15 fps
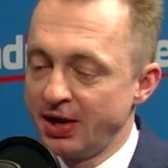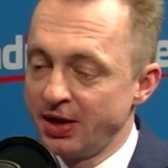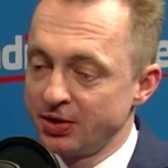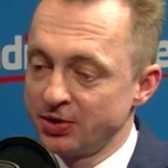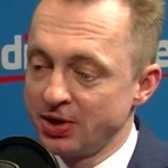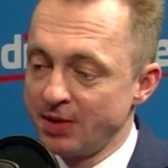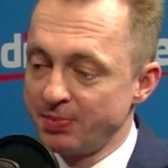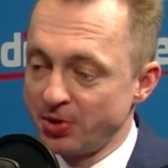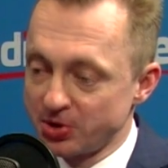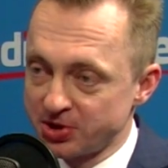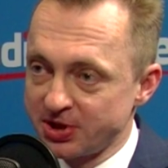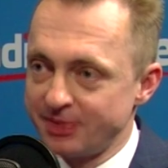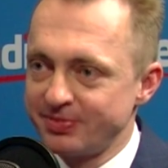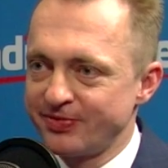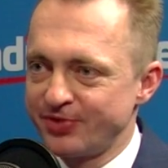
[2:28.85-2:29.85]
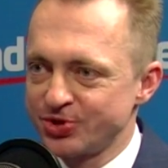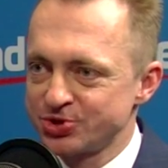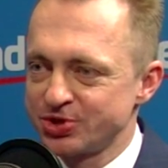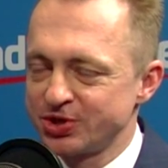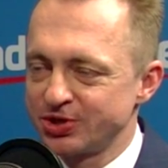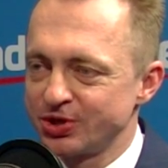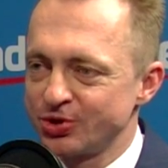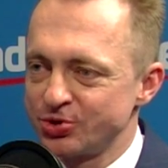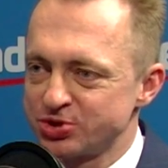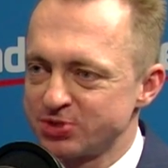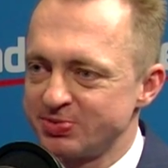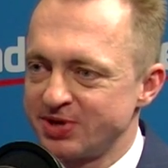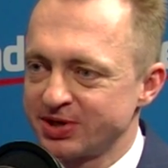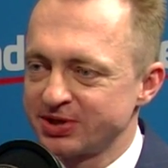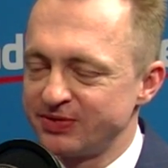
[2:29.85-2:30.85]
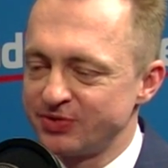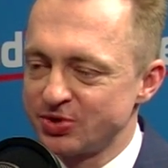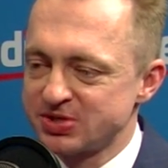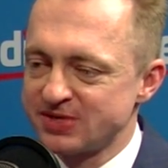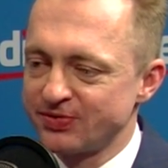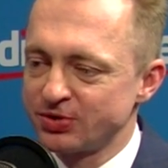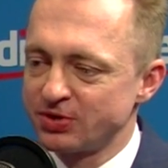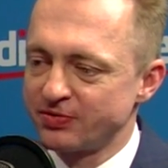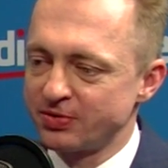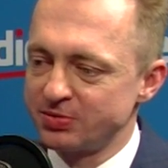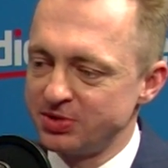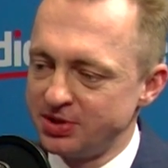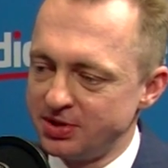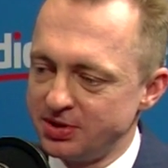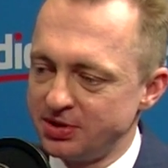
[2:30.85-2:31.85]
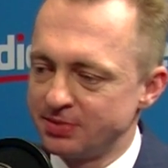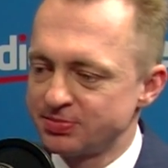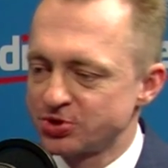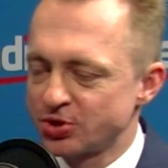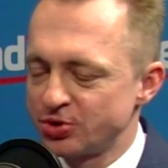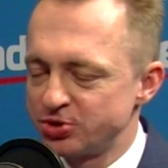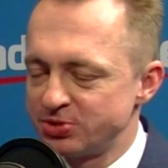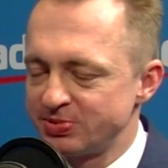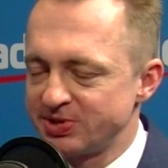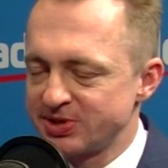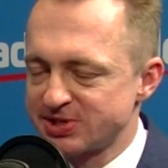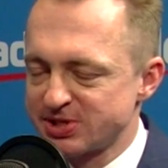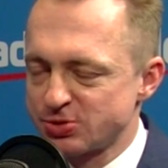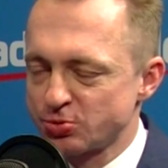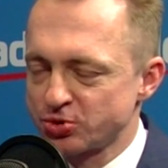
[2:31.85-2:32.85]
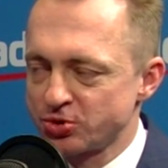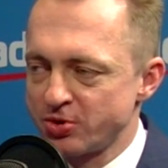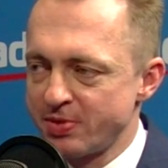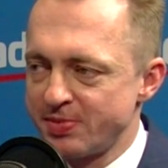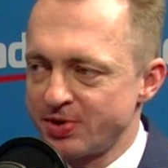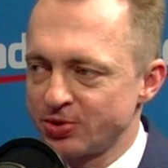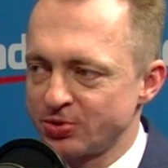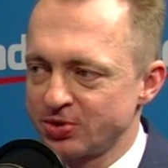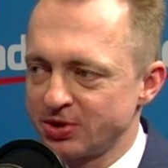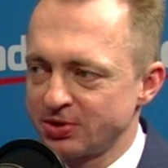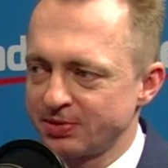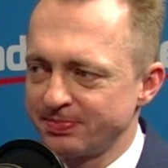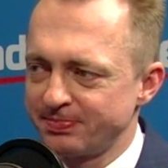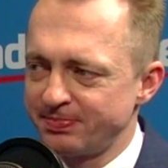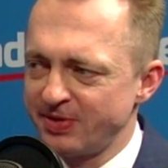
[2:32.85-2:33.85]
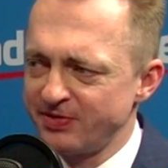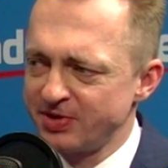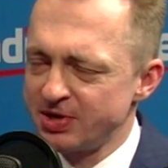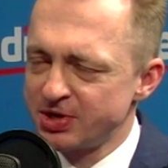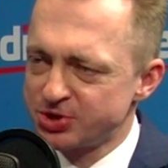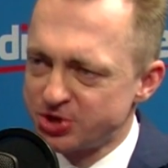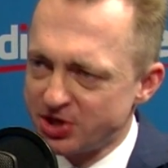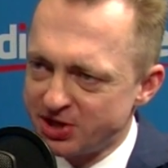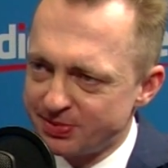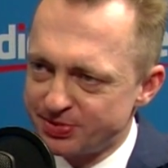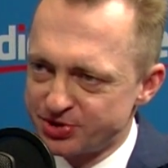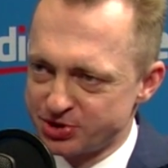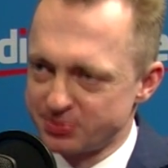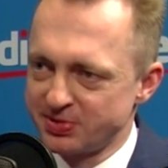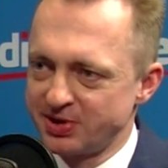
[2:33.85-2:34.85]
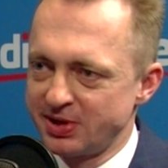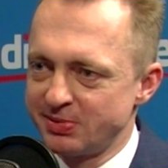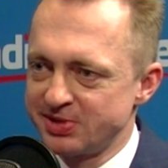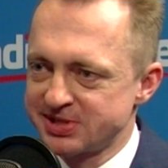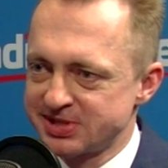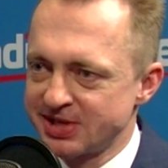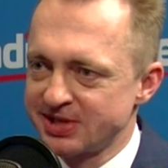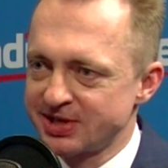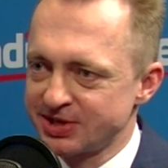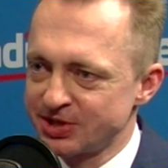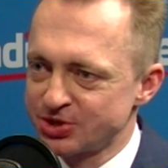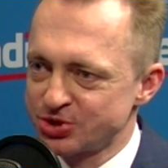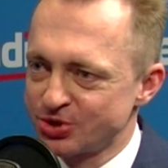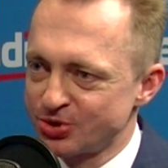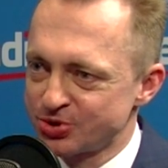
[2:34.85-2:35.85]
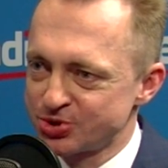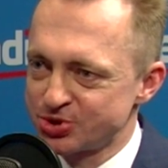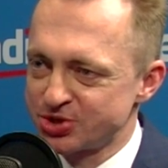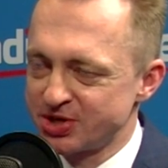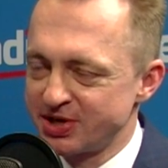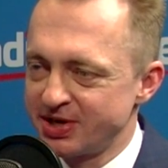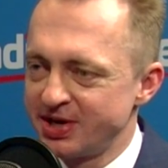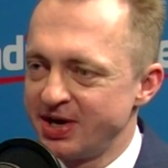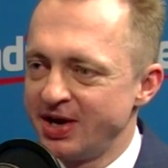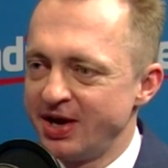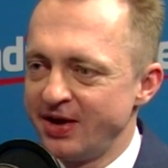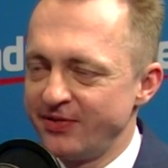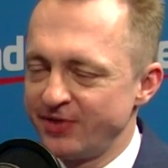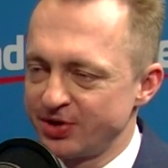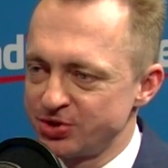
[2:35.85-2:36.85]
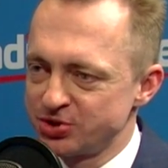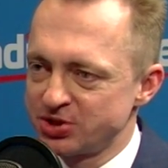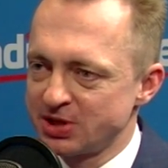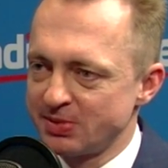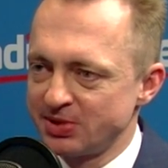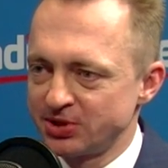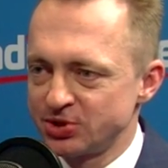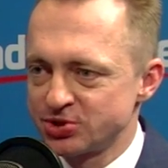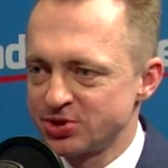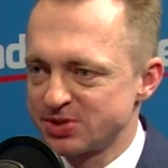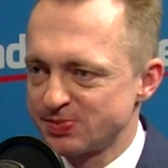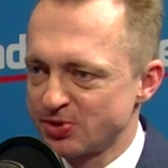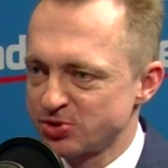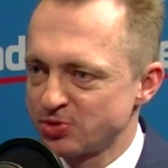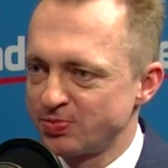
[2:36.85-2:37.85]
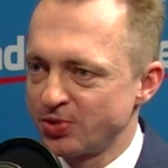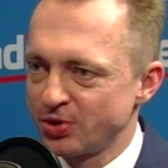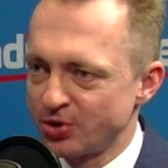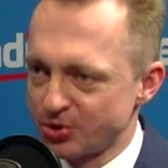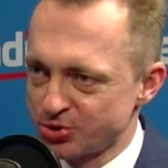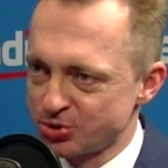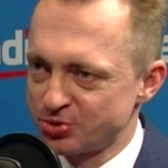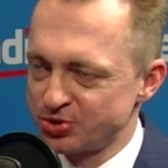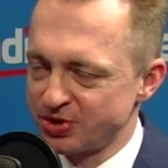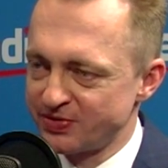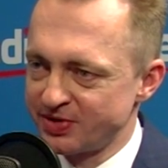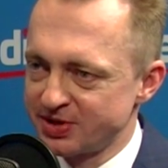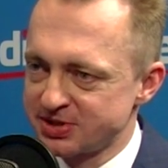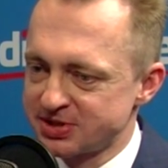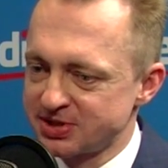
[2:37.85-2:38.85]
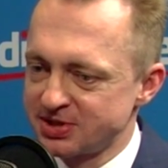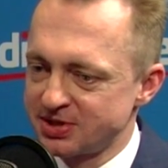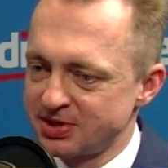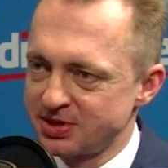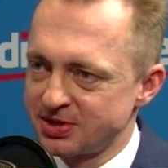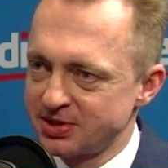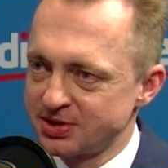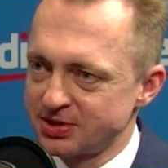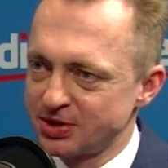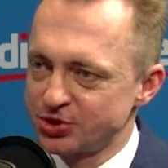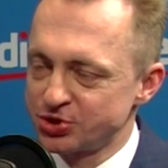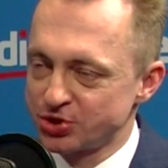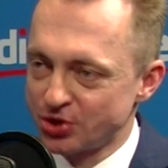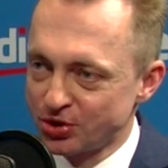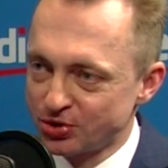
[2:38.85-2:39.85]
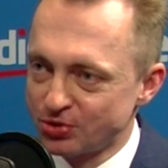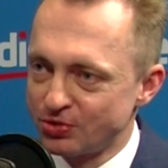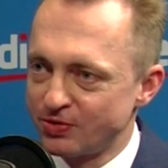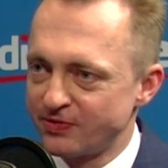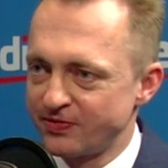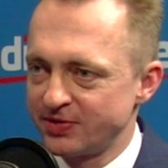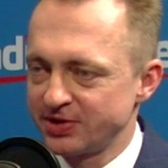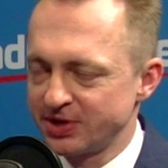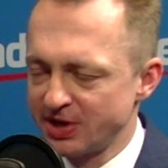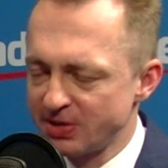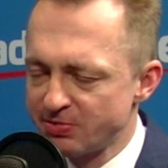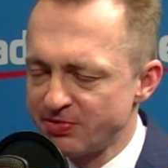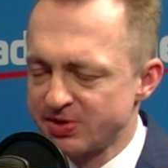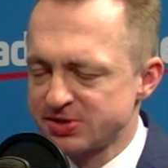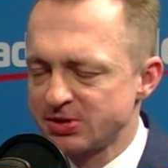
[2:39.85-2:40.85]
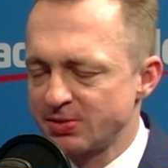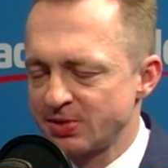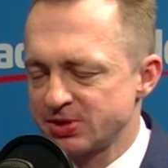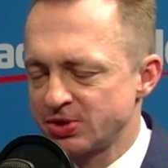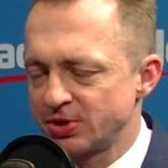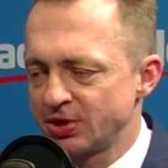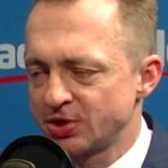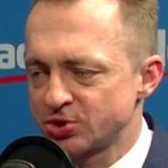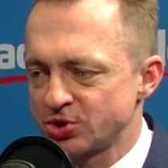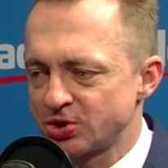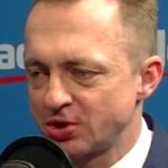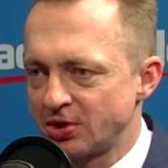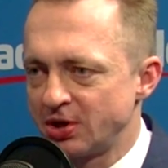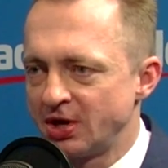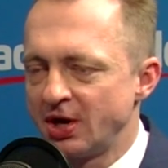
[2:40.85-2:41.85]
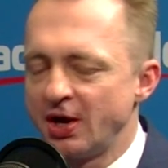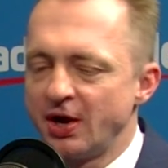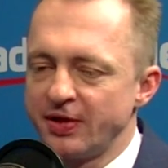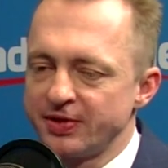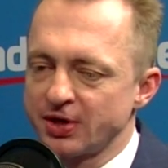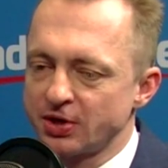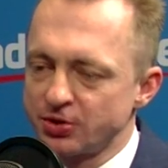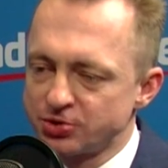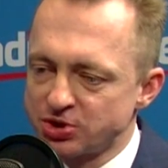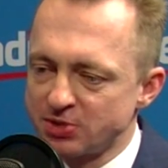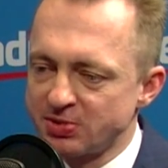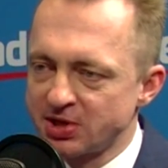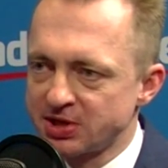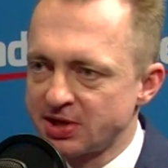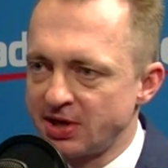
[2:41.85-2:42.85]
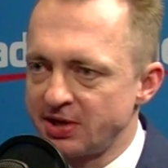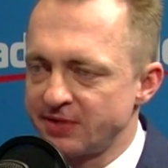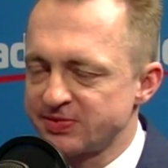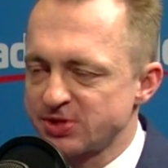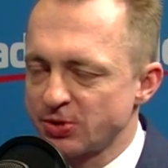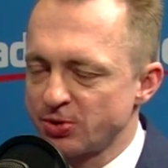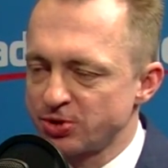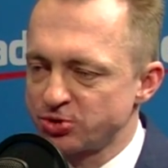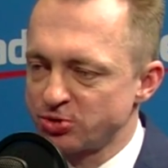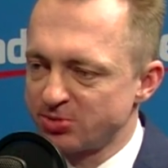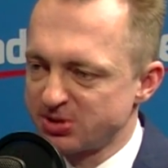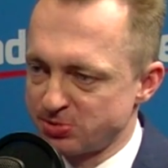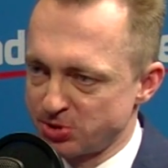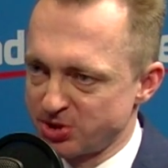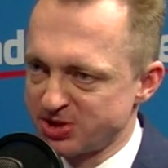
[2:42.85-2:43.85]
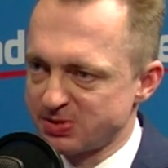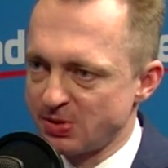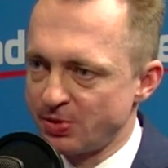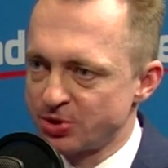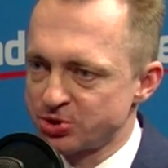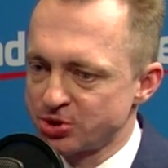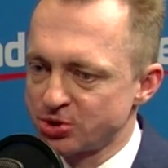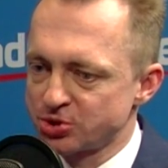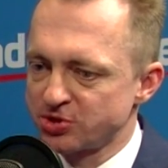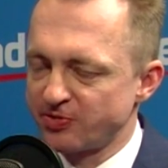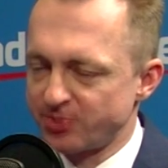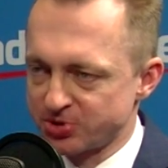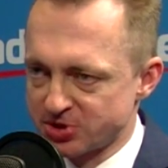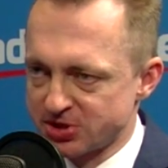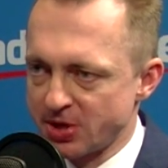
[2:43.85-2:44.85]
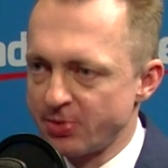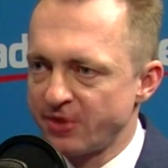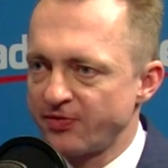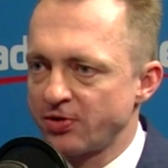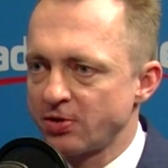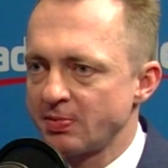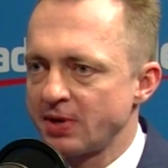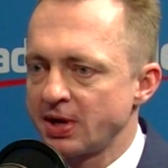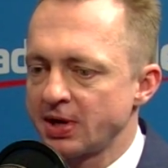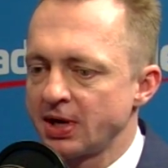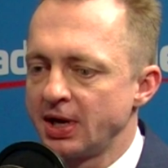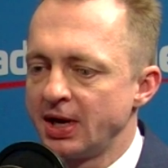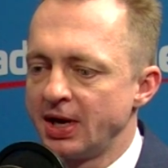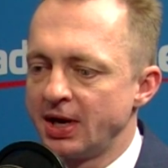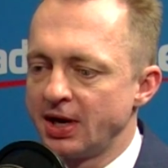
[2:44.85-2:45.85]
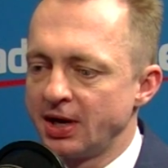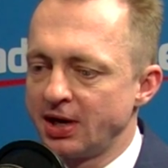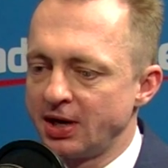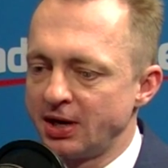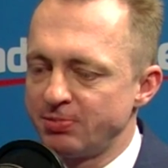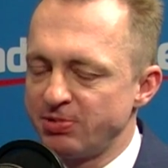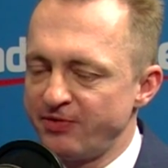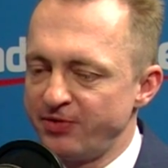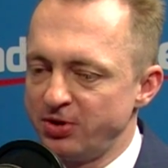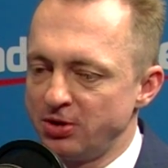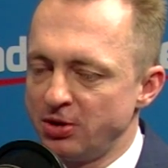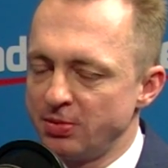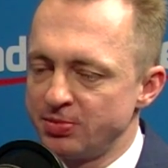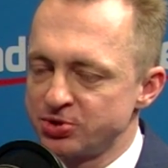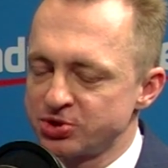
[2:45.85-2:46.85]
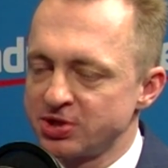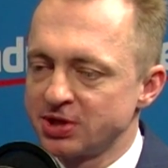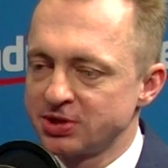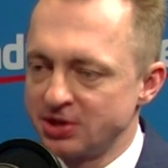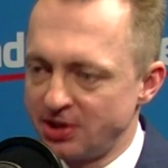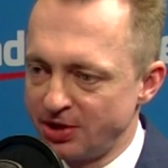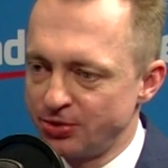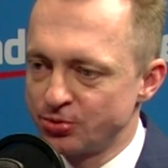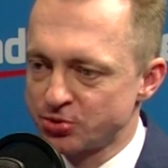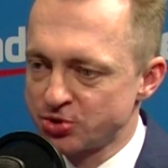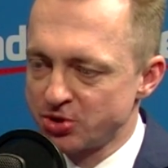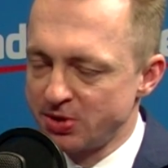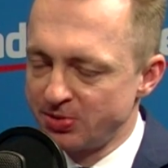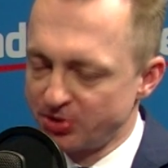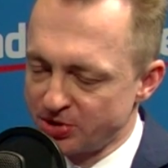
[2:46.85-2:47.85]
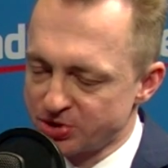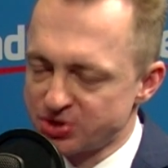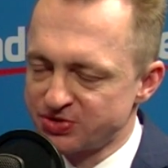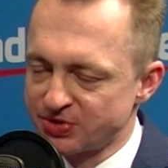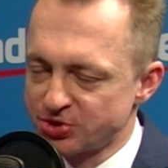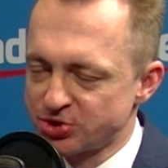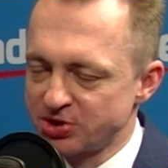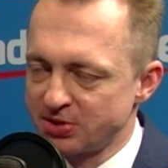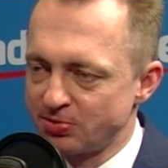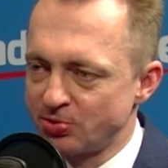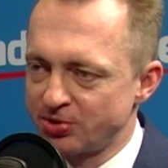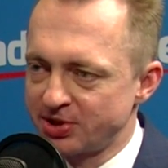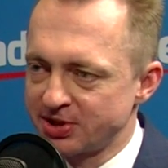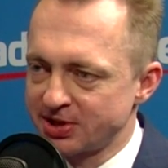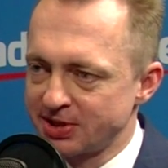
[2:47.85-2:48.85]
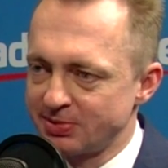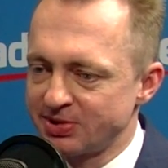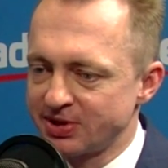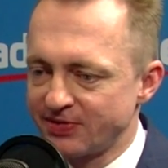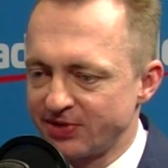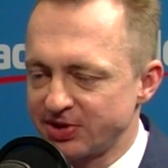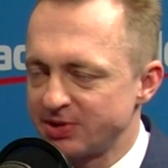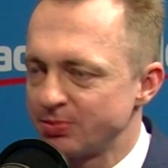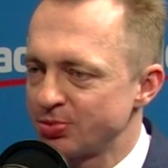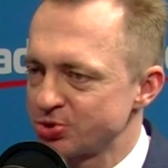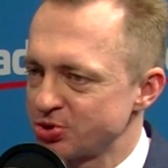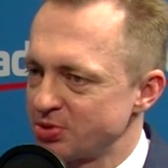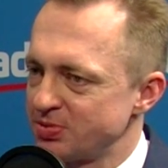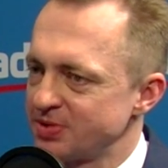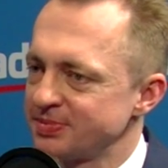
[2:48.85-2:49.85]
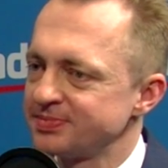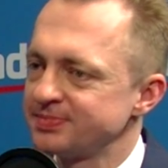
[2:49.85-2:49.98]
no a potem, właśnie kiedy kończymy aktywność zawodową i przechodzimy na zasłużoną emeryturę, to pewnie nie chcielibyśmy, aby standard naszego życia w jakiś dramatyczny sposób pogorszył się, więc e, tych środków, tak jak mówię, zgromadzonych, czy to na koncie emerytalnym w Zakładzie Ubezpieczeń Społecznych, czy to w pozostałych formach, e, powinno być na tyle dużo, aby to nasze świadczenie było na takim adekwatnym poziomie.